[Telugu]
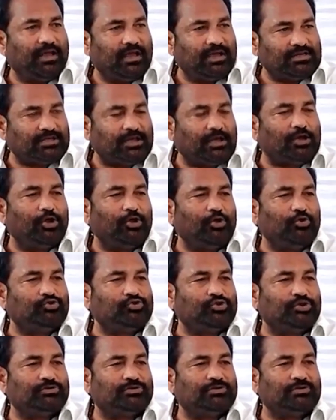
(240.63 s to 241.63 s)
ఏ సెల్లో
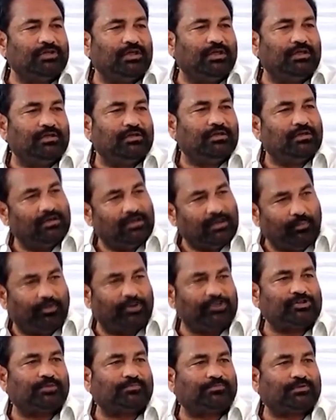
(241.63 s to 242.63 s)
నుంచి వచ్చింది
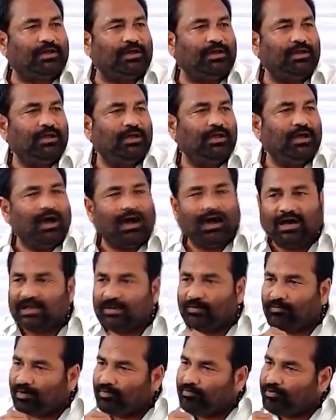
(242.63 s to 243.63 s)
నెంబర్ చెప్తా ఆ
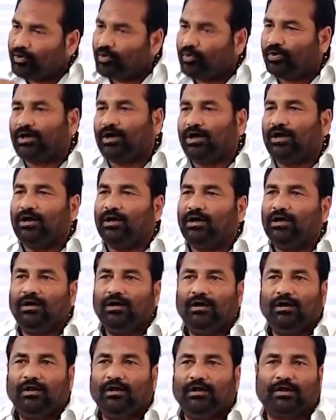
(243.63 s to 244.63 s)
నెంబర్ మీరు కూడా
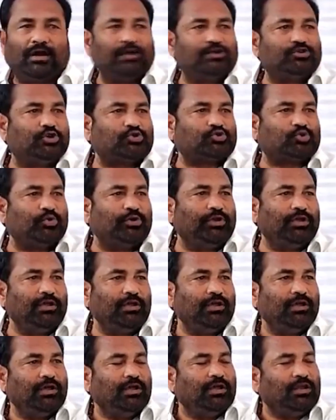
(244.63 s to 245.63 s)
రికార్డ్ చేసుకోండి
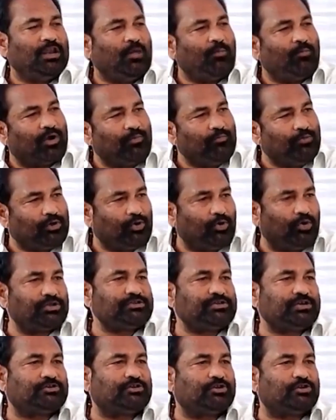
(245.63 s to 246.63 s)
నెంబర్ మీరు కూడా
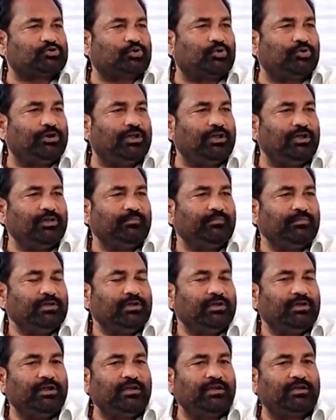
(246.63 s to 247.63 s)
చెక్ చేసుకోండి
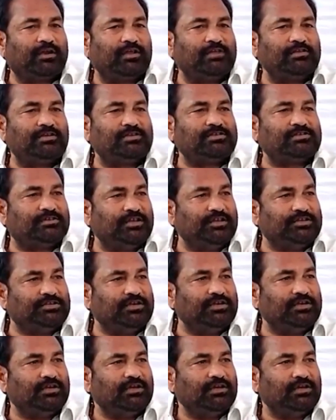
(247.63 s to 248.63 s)
ఇంటెలిజెన్స్
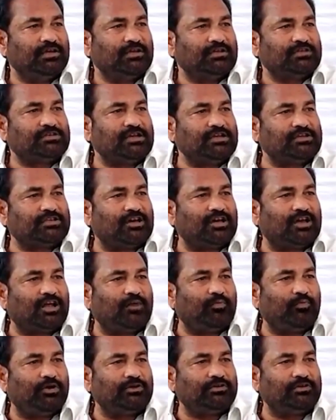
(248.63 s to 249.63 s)
డీజీ
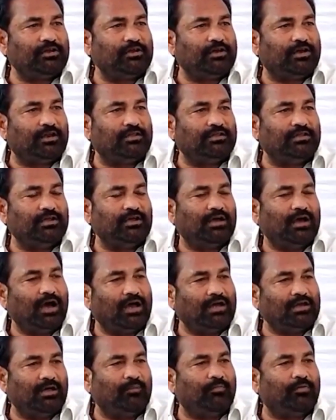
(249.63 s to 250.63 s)
సీతారామాంజలి గారిది
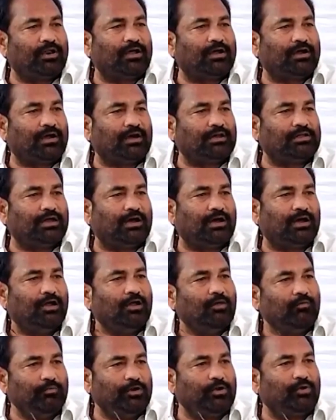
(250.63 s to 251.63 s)
ఆ నెంబరా కాదా
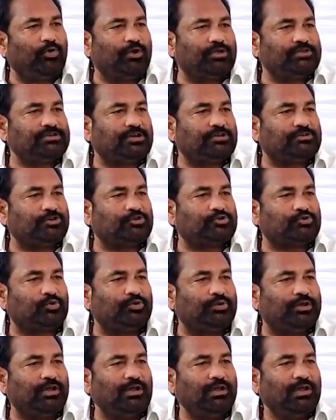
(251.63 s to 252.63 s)
మీరు కూడా చెక్
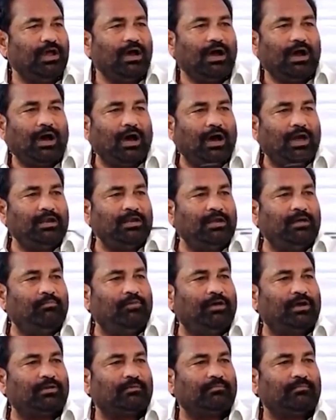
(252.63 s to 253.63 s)
చేసుకోండి ఆ
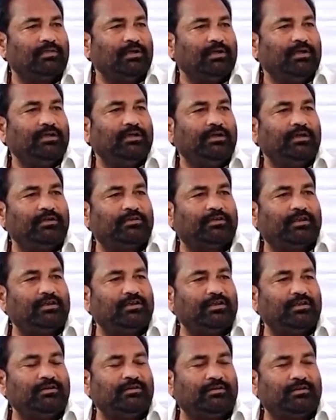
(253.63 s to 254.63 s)
నెంబర్
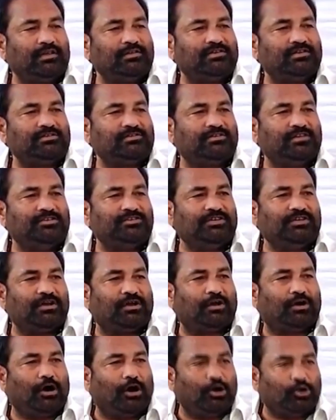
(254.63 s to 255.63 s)
ఇంటెలి ఇంటెలిజెన్స్ డీజీని
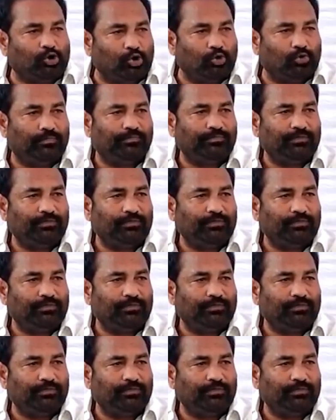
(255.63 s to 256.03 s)
కాదు